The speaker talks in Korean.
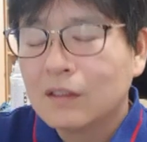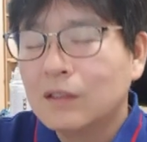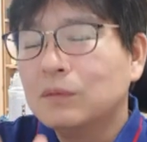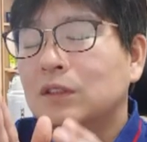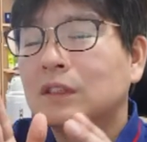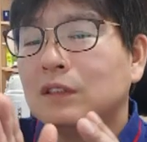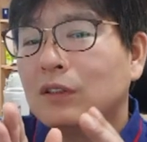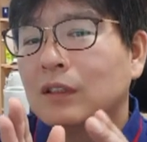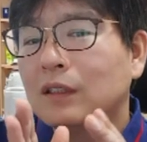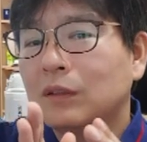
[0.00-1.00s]
그럼 그
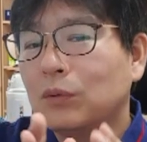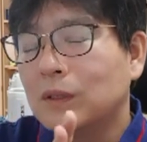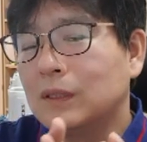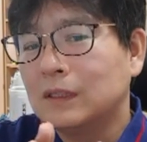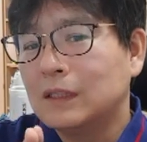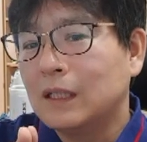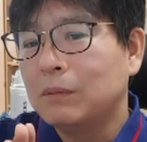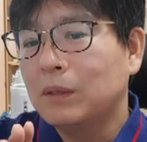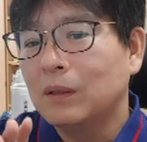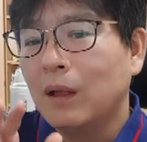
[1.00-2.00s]
저게 이제 오래
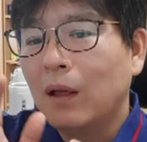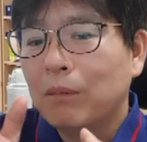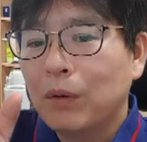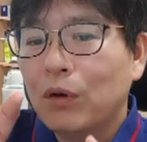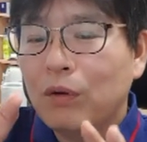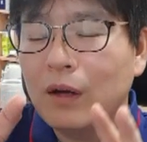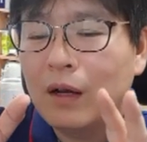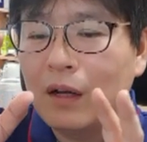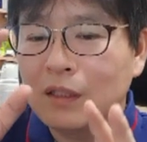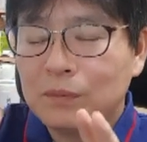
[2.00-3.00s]
지나면
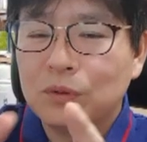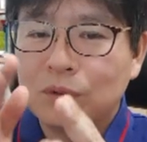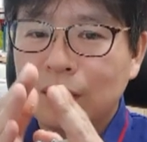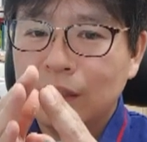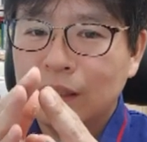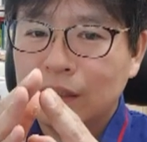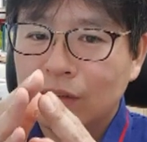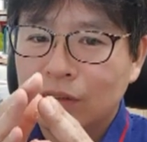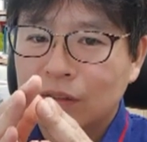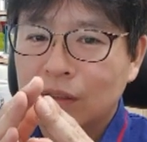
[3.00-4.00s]
뼈와 금속
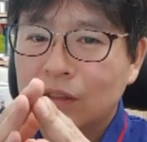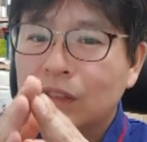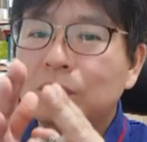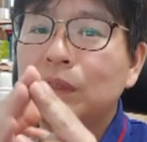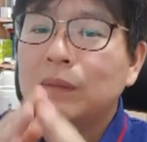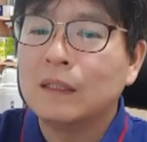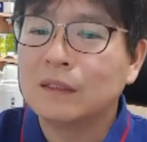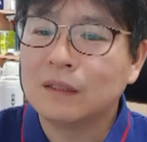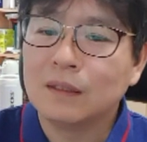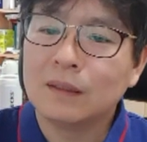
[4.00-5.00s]
사이에서 이제 틈을
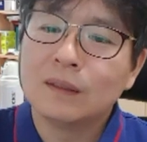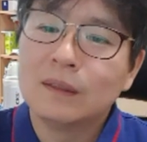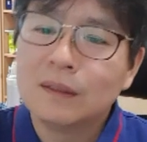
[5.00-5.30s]
만들어요.